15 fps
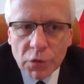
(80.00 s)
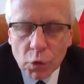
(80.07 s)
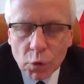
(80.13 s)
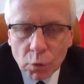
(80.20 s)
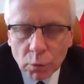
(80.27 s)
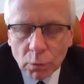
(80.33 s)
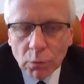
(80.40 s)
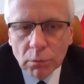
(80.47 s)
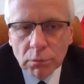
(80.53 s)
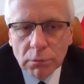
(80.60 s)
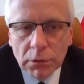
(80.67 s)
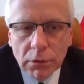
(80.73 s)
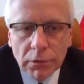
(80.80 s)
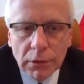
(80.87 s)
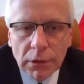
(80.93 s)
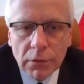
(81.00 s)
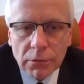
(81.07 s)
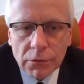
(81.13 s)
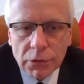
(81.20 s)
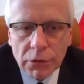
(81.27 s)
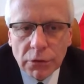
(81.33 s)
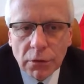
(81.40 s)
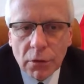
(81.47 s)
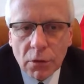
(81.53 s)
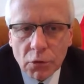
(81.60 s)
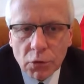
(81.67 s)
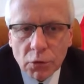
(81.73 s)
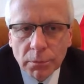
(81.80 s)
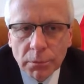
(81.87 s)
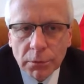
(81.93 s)
stosunku do ilości
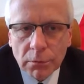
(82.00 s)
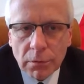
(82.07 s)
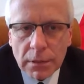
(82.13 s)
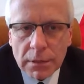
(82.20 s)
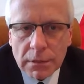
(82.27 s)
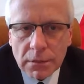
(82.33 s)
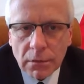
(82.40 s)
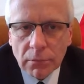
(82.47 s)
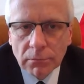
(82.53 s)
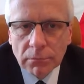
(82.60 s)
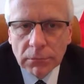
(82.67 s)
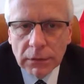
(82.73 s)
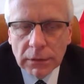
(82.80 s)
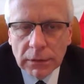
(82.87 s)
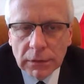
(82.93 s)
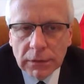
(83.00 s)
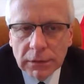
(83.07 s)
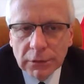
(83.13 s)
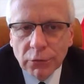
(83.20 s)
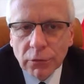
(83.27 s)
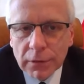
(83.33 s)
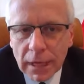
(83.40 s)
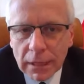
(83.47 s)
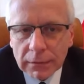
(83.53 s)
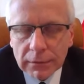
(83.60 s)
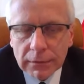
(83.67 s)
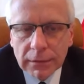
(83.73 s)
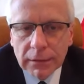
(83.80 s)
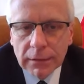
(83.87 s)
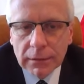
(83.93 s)
osób, które są
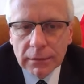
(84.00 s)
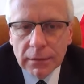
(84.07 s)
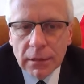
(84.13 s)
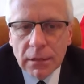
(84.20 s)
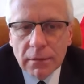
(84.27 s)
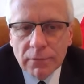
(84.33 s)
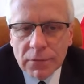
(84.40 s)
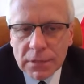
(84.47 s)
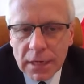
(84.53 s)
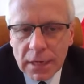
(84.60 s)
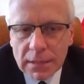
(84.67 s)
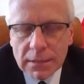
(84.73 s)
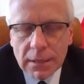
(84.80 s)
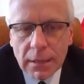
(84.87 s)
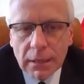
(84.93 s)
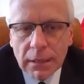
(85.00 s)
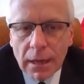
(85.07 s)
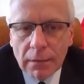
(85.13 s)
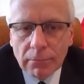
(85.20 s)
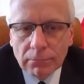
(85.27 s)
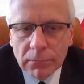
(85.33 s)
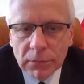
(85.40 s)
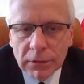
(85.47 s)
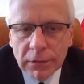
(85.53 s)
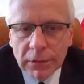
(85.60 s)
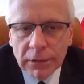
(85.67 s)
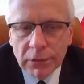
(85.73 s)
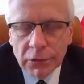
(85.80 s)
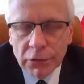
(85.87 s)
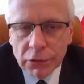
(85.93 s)
dodatnie, wzrasta nam
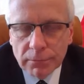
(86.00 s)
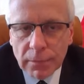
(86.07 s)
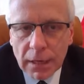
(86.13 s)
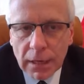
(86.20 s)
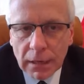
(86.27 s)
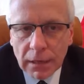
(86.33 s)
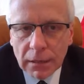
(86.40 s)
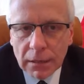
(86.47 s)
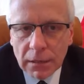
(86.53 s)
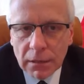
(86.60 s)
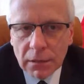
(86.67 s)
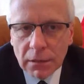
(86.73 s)
liczba